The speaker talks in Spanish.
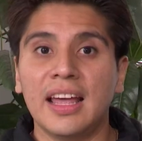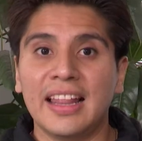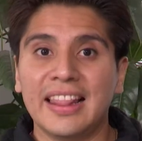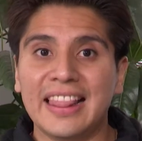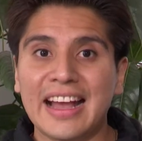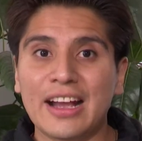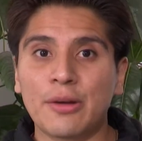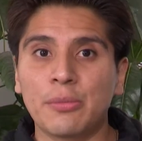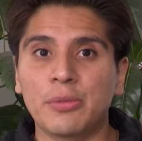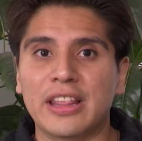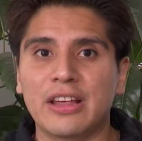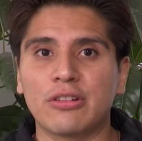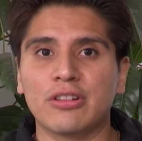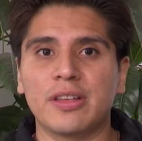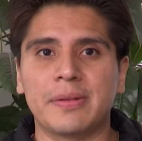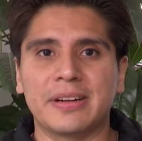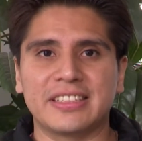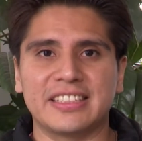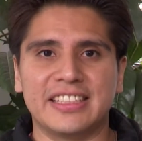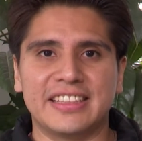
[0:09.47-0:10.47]
La comunidad
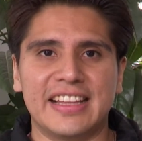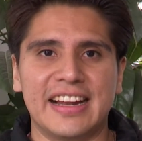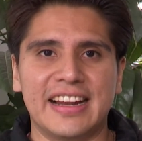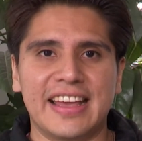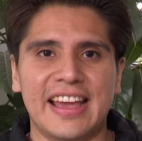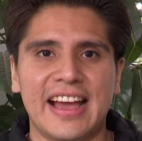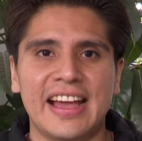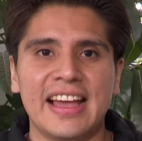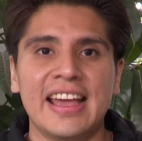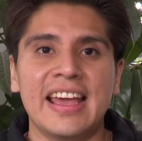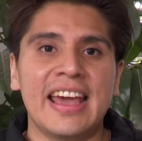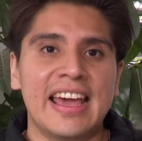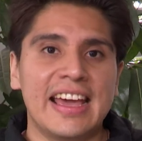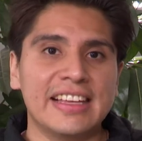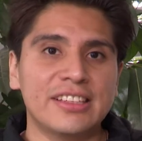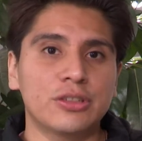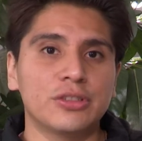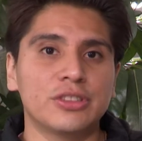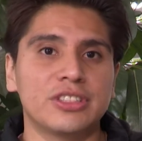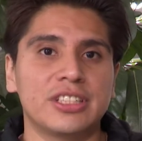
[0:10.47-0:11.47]
universitaria
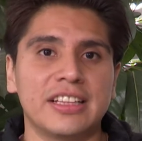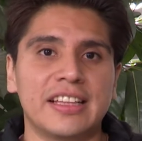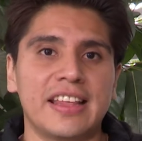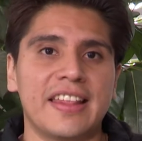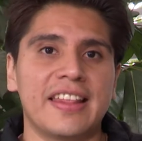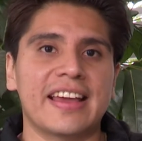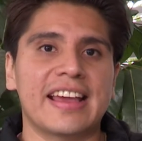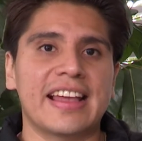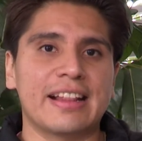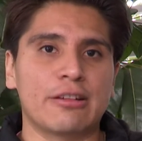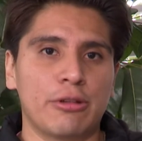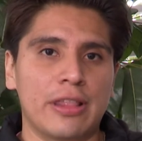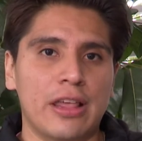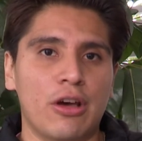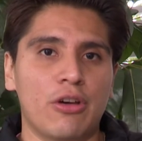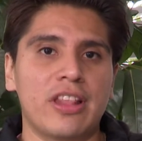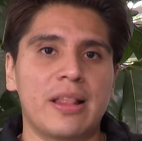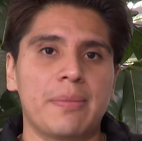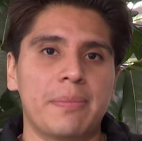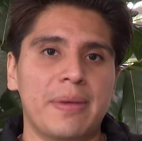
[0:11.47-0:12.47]
es consciente de que el
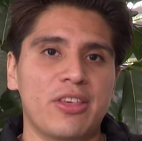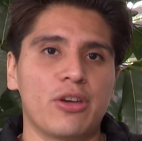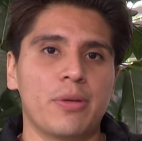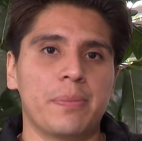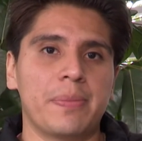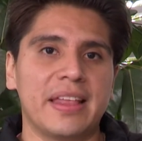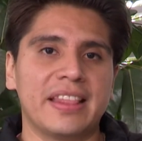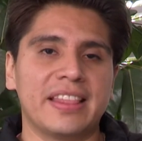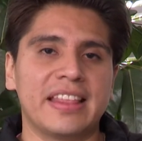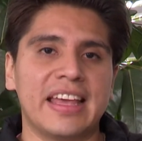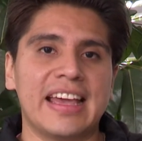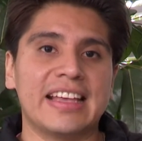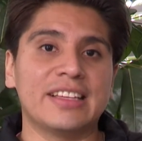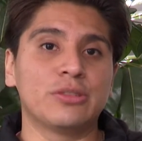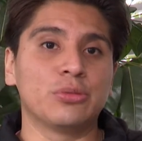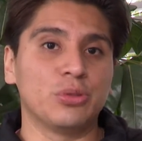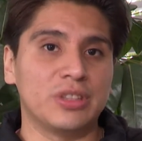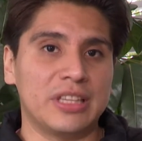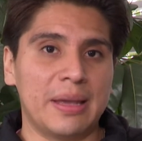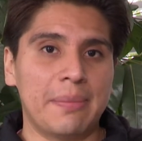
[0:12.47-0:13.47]
cuidado del medio ambiente
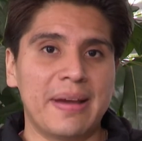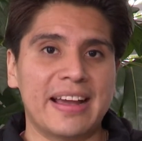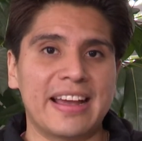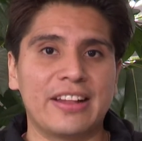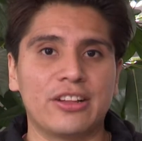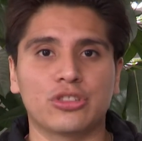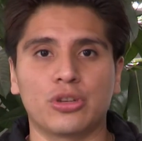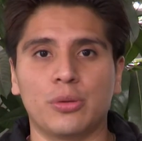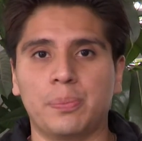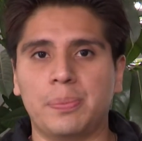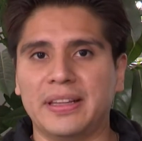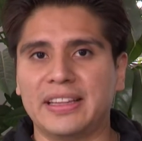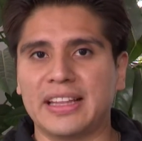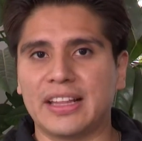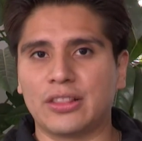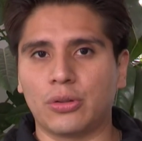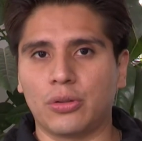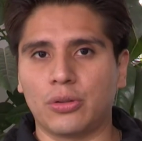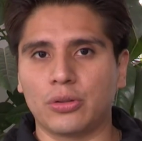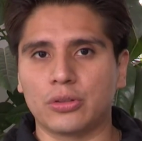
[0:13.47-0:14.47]
es un tema que nos compete
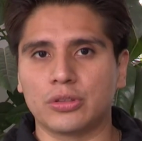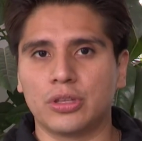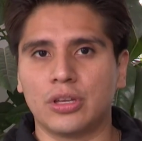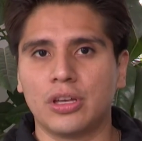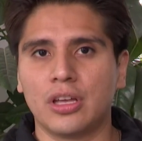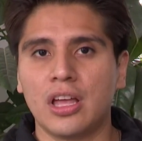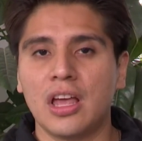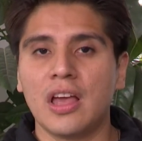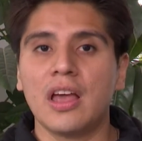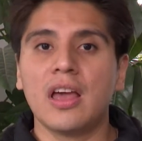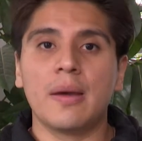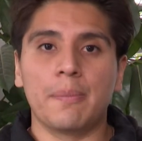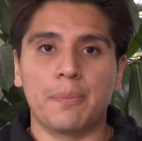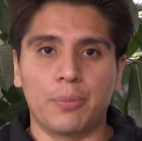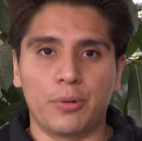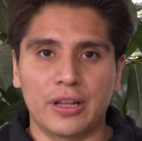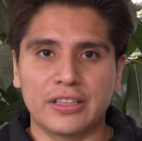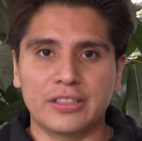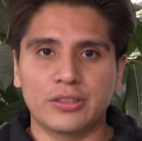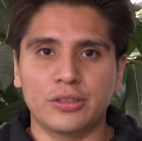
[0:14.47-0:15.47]
a todos.
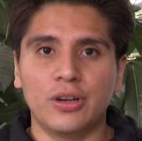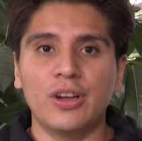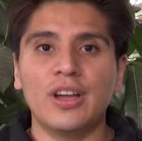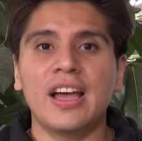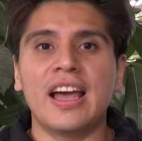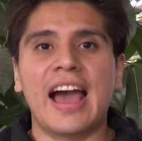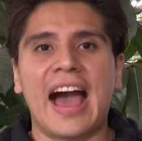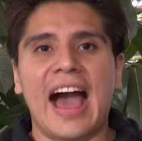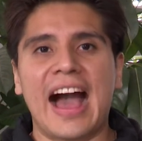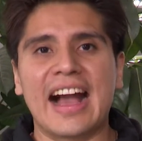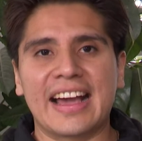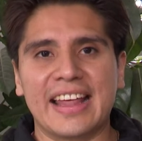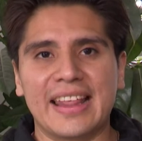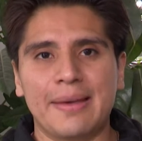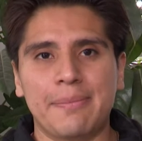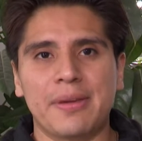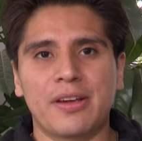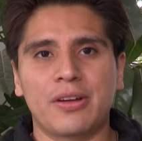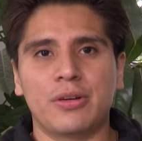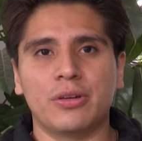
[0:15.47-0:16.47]
Por eso,
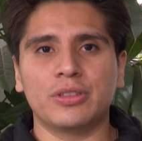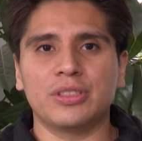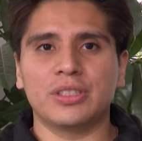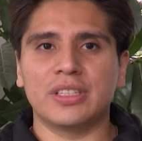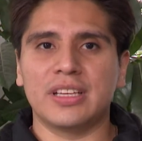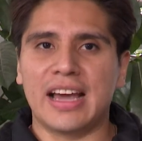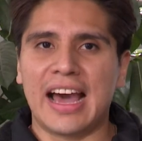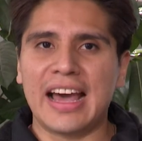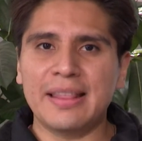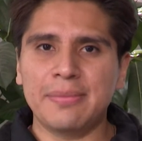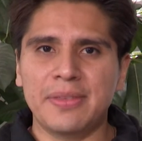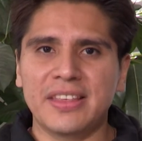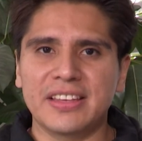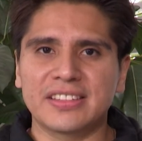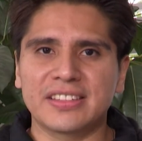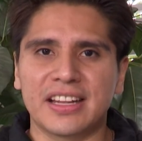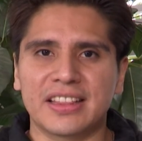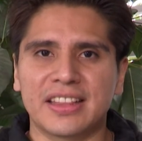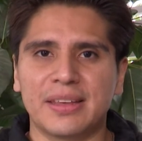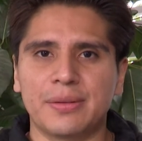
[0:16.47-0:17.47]
académicos,
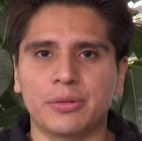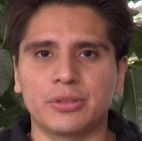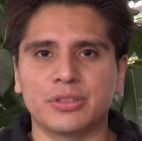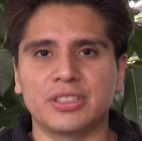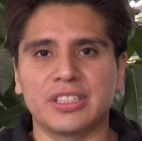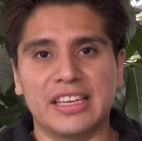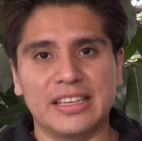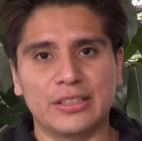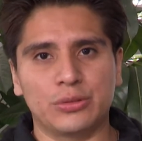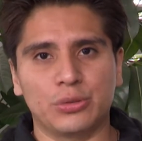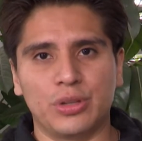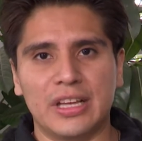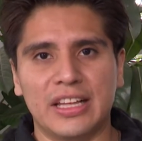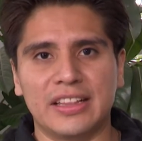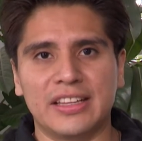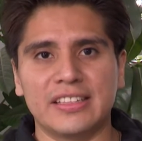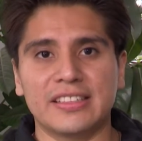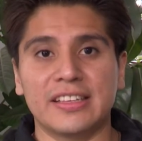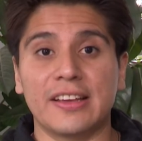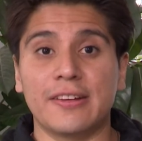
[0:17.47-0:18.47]
administrativos y
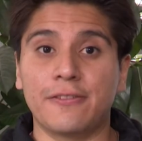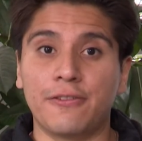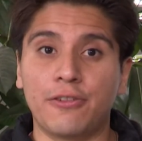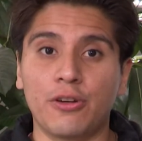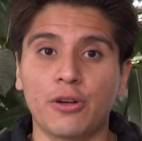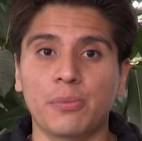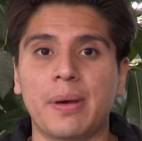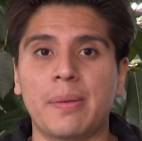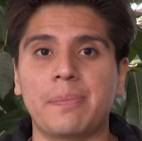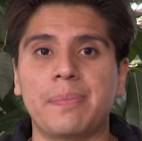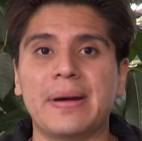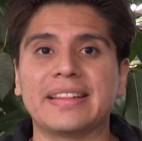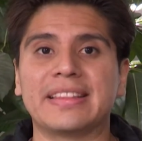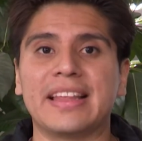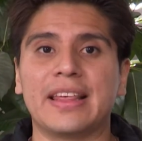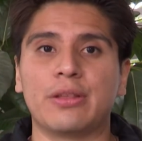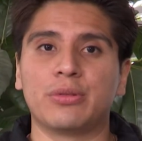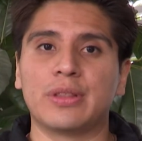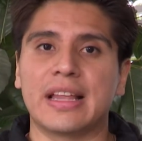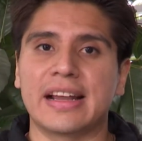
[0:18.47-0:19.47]
estudiantes forman
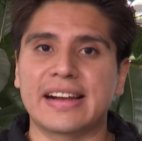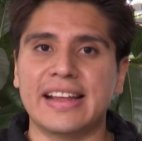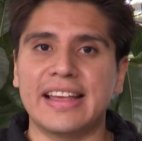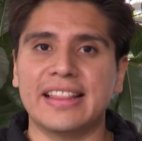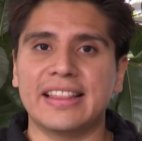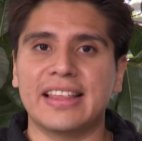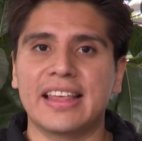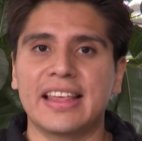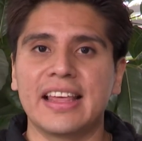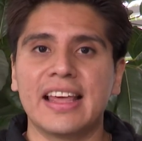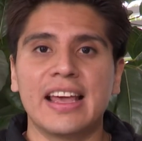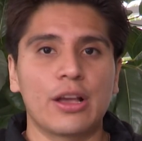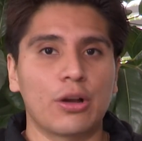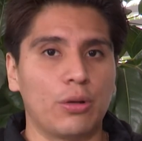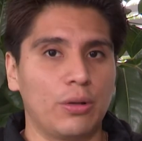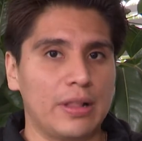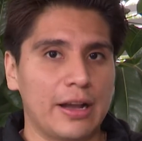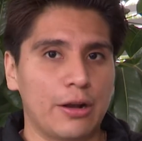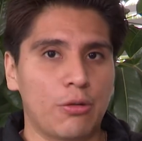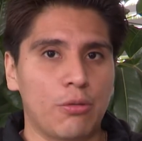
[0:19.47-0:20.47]
parte de una red
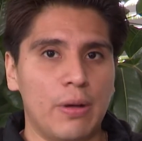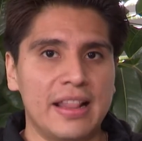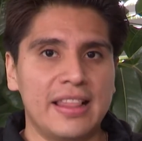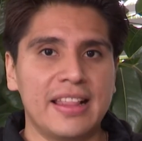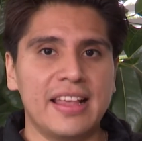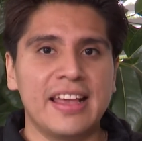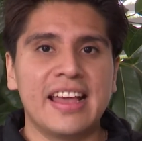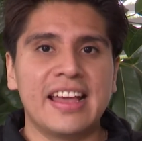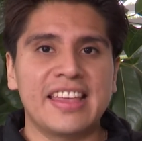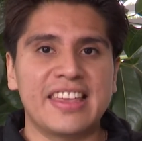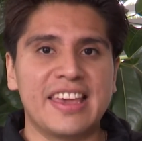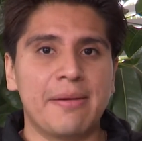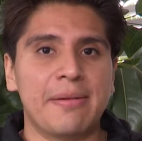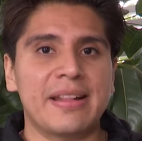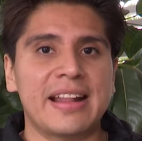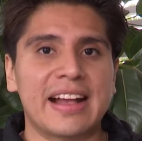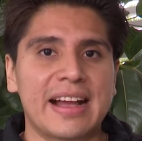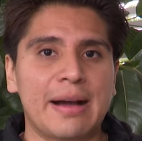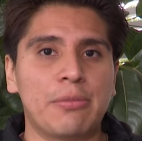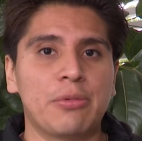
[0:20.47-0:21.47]
con la cual
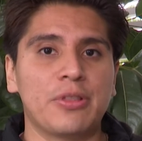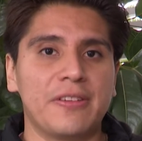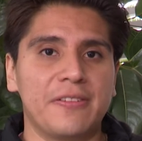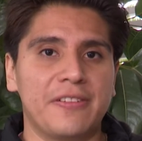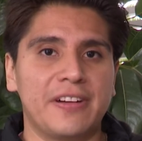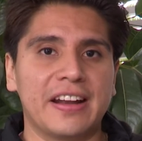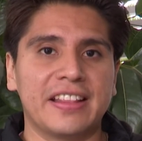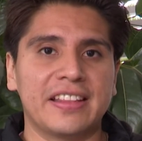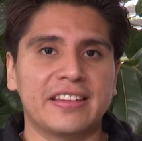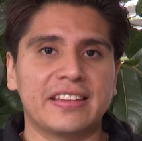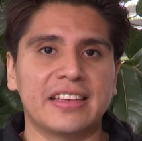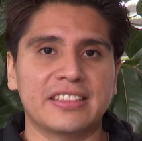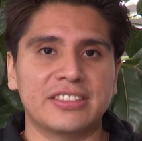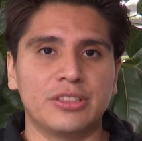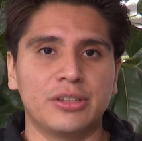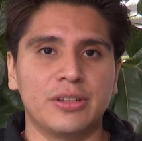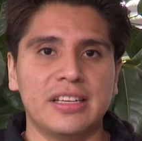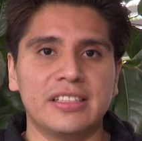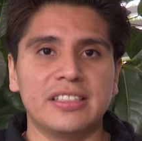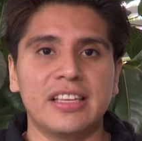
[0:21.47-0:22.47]
llevan a cabo diferentes
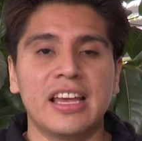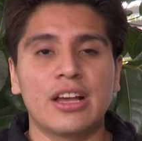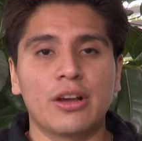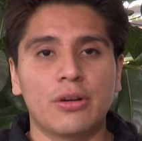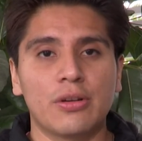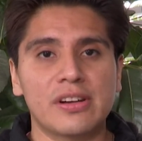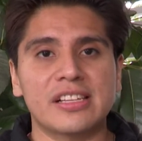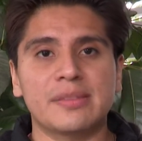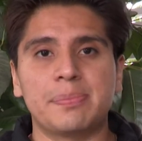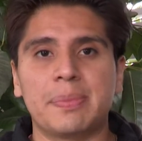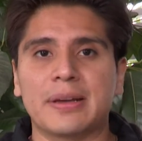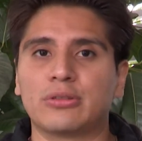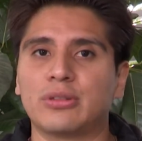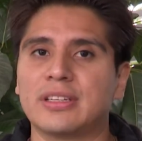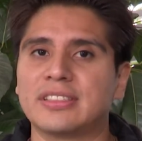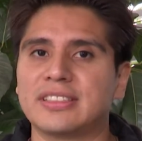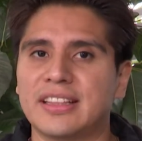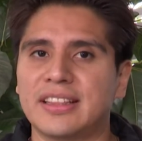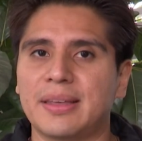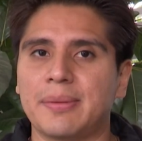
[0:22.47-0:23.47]
acciones con respecto a
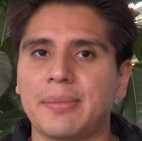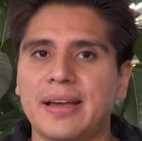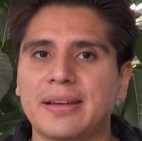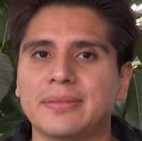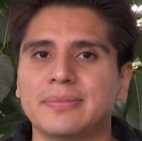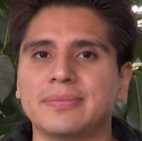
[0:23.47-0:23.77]
este tema.